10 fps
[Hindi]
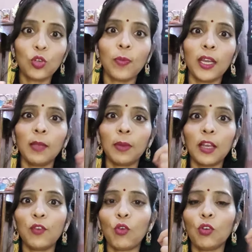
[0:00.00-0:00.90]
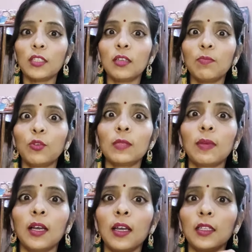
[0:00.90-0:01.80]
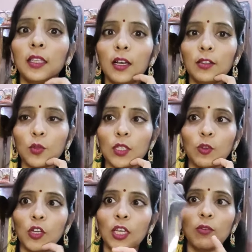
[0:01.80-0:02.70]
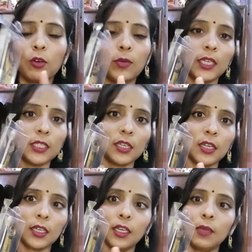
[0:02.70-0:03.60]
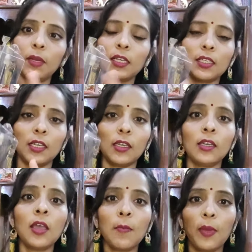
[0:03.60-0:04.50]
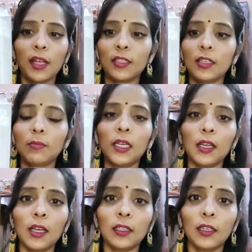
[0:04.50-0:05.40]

जो मैंने एक पहले फाउंडेशन ब्रश मंगाया था स्विस ब्यूटी का वो भी इस तरह के ही प्लास्टिक की पैकेजिंग में निकला